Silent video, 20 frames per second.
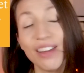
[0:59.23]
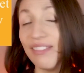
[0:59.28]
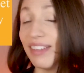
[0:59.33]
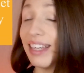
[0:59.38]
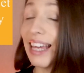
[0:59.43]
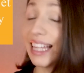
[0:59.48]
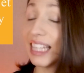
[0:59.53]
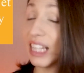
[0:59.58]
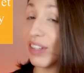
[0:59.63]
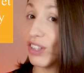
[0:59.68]

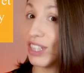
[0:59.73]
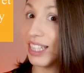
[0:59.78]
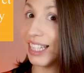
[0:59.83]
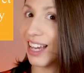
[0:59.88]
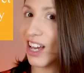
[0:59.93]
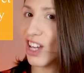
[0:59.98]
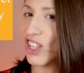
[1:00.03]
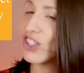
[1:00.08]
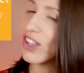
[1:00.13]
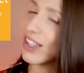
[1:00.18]
vegan qui veut
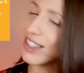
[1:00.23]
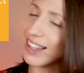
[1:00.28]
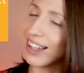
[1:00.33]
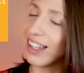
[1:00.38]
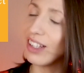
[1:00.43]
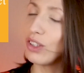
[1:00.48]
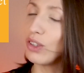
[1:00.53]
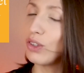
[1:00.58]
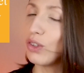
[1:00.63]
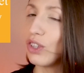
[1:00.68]
dire sans
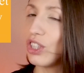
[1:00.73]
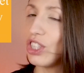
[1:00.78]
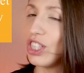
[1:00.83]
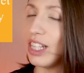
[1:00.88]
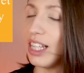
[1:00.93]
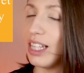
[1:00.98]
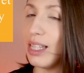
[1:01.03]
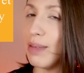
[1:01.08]
ingrédients d'origine